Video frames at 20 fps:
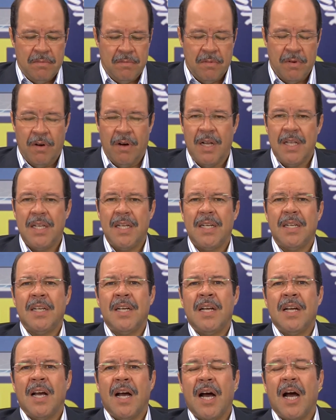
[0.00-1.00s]
Olha,
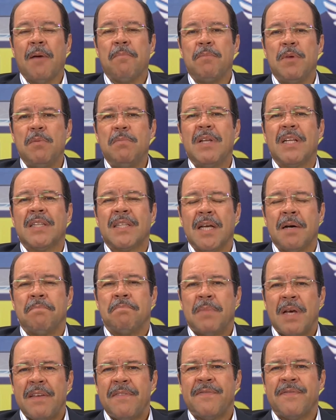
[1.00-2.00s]
a Bíblia
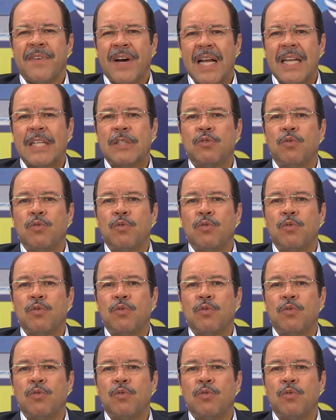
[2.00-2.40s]
também fala